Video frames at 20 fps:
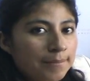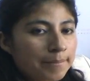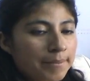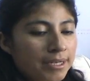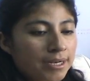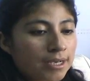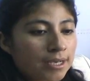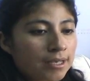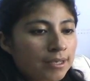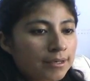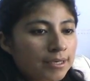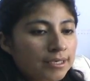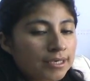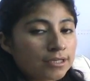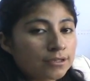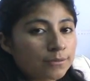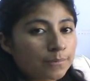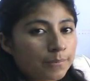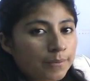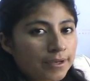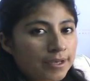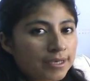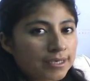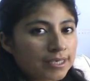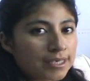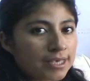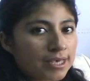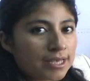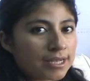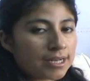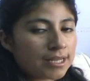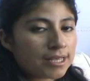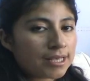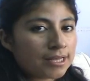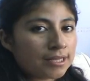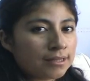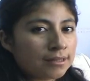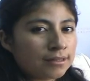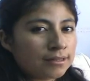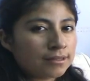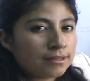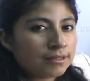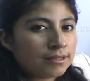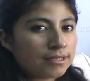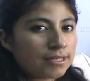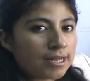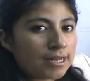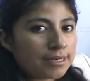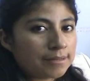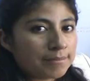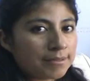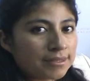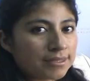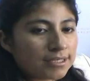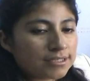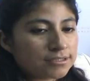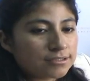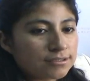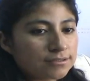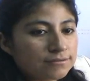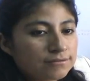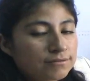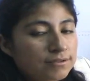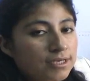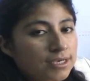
para que nos puedan guiar en la alimentación,